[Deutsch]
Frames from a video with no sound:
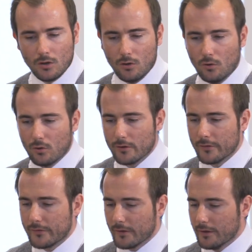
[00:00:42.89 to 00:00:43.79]

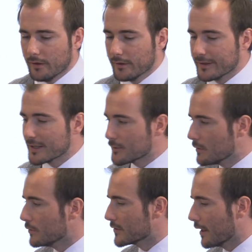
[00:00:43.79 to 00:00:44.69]
Und äh, jetzt wollen
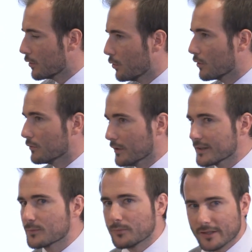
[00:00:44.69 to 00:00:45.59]
wir uns angucken,
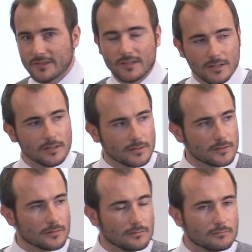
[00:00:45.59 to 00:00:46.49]
was passiert,